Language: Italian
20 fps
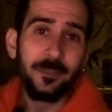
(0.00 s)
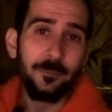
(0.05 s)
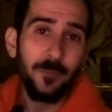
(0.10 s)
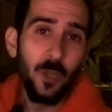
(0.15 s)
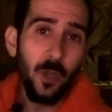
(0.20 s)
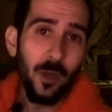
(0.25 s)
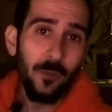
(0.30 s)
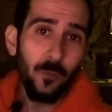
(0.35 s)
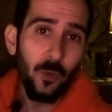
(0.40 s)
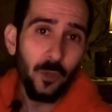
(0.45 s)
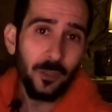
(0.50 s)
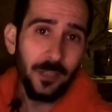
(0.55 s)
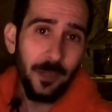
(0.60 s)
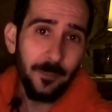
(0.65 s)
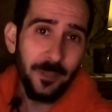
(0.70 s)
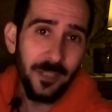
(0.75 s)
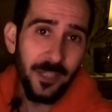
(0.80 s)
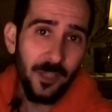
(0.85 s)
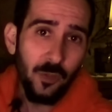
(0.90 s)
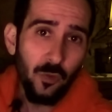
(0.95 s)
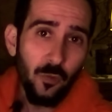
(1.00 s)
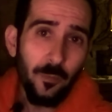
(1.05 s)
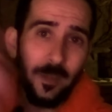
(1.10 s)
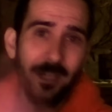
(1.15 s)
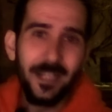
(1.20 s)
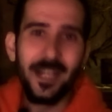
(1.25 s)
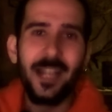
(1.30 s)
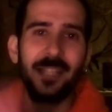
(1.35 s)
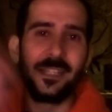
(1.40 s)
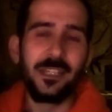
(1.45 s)
mio lavoro tramite i
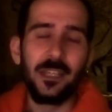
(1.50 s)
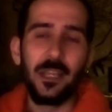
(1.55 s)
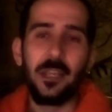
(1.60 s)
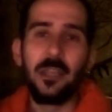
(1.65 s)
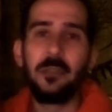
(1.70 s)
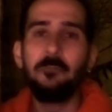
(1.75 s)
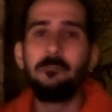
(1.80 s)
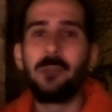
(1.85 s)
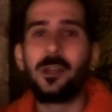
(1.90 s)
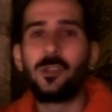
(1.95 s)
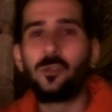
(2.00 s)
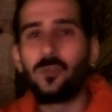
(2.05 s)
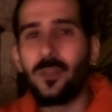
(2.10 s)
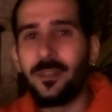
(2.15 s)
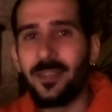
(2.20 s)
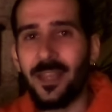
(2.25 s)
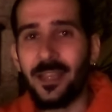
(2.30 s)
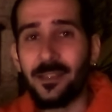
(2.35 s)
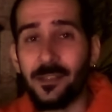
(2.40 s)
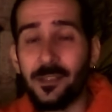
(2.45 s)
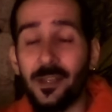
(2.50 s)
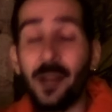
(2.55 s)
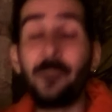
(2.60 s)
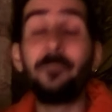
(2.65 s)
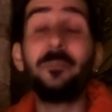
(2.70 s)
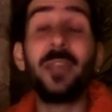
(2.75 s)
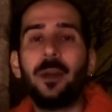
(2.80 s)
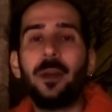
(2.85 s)
super grazie in basso a destra.